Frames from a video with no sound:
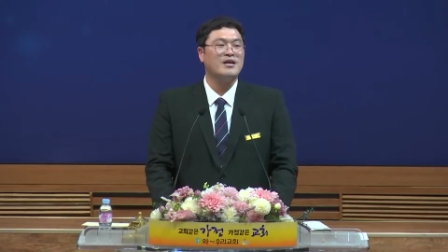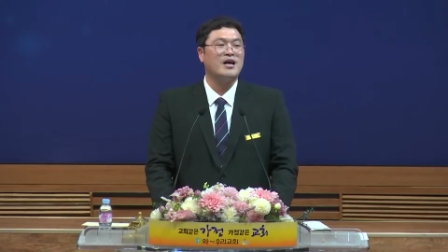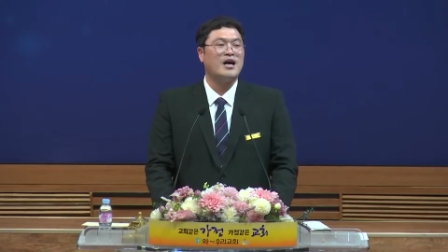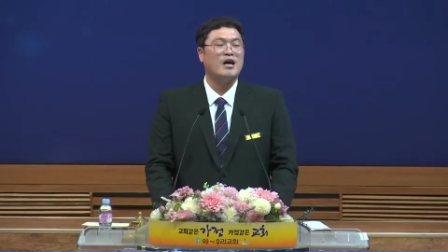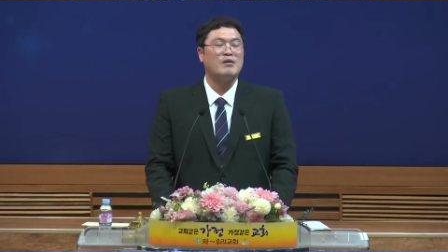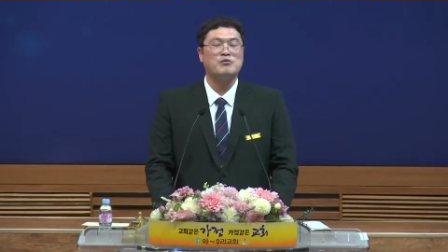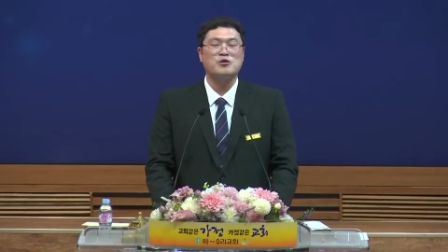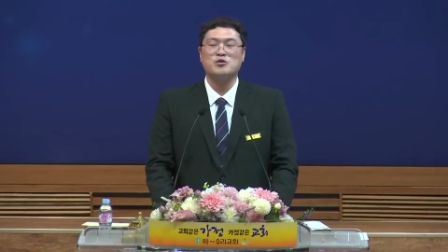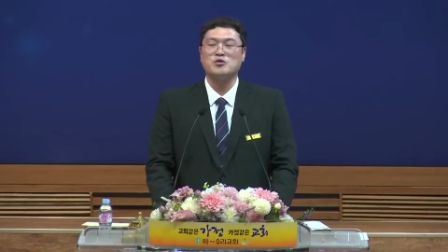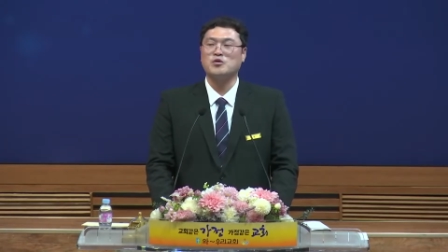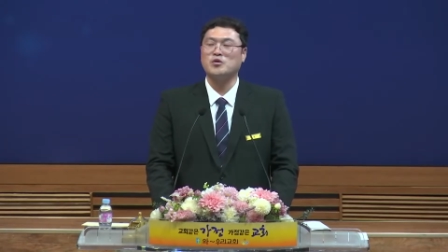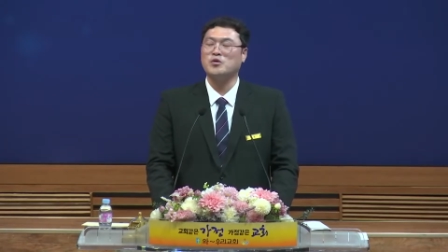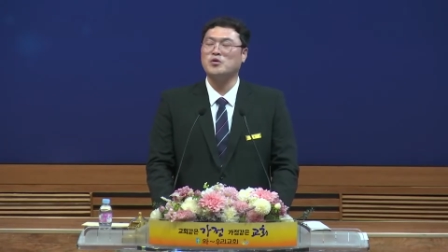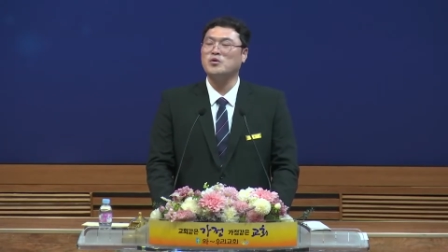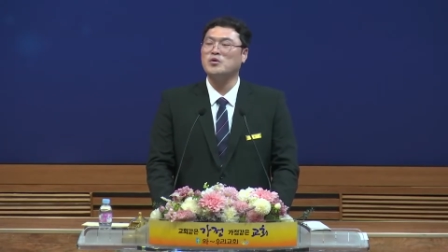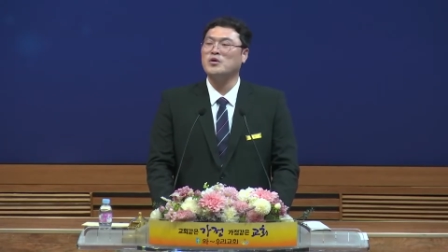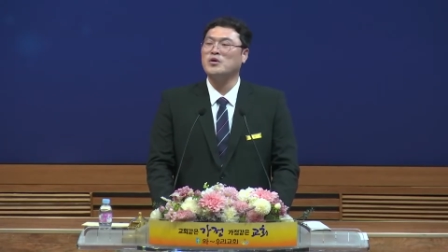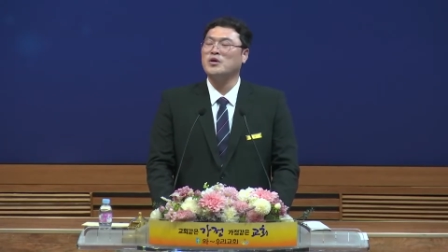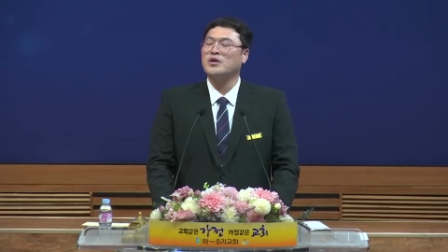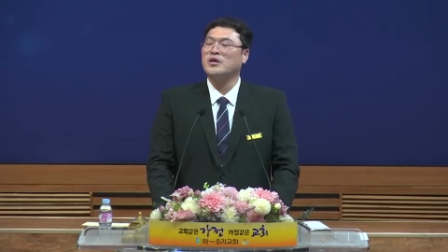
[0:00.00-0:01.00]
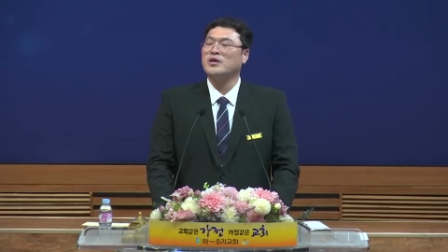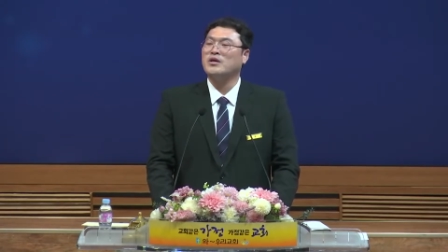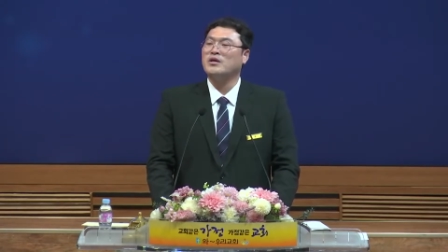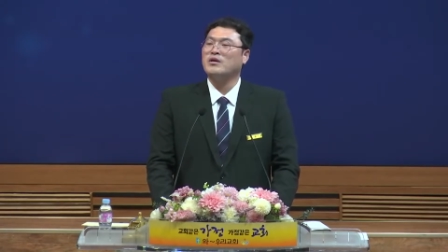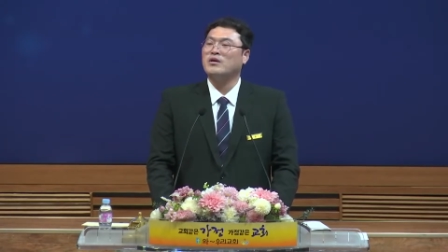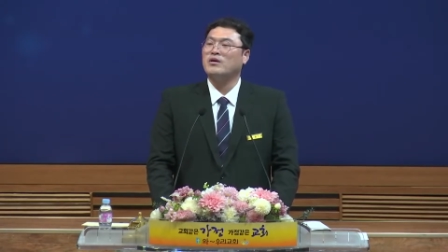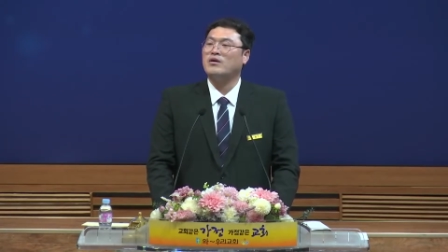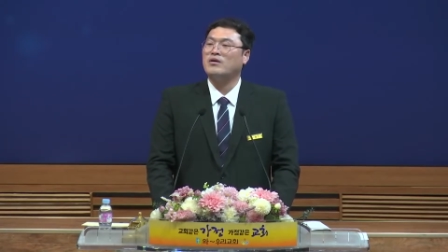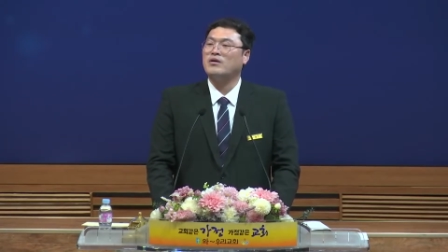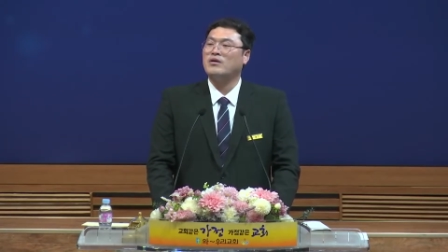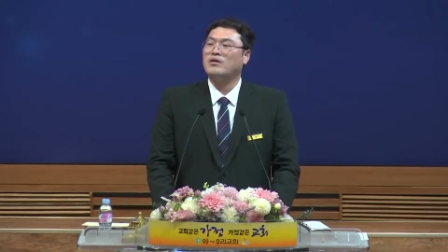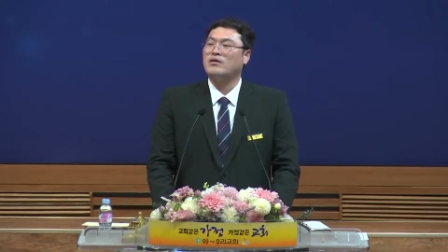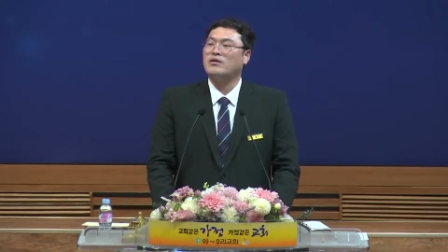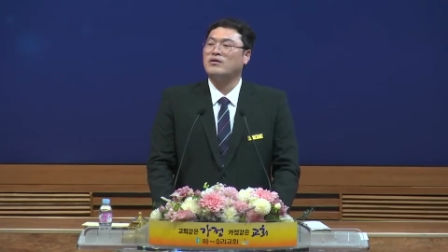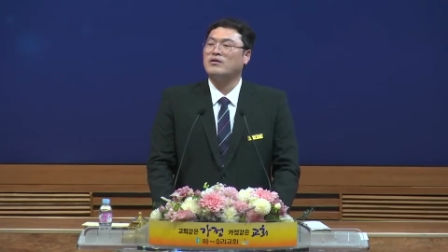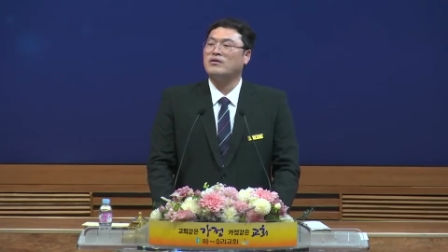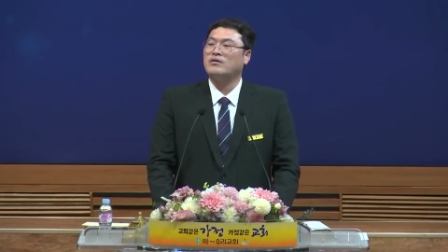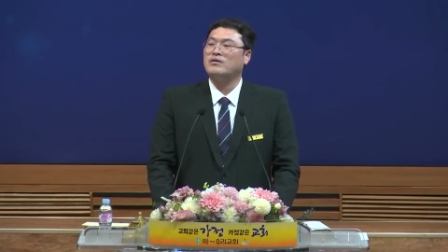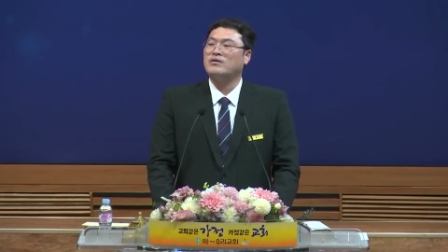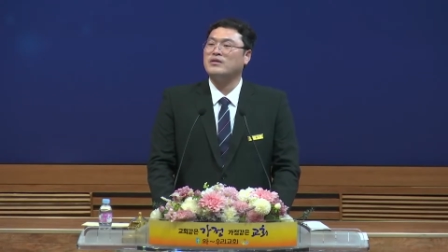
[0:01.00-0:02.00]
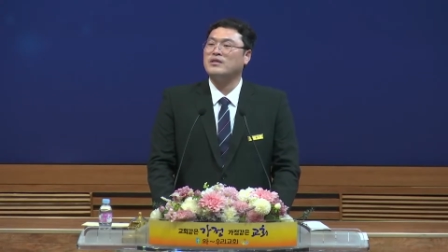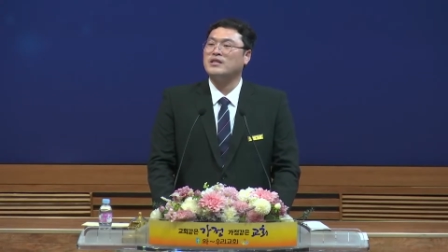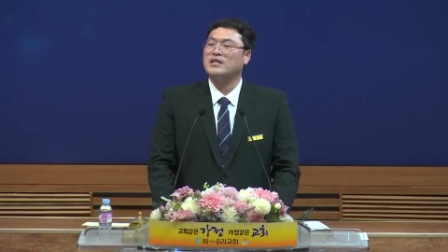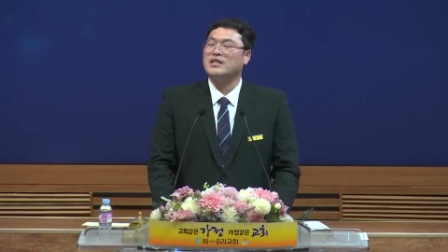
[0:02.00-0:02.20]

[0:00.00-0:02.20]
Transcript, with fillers: 앞으로도 어,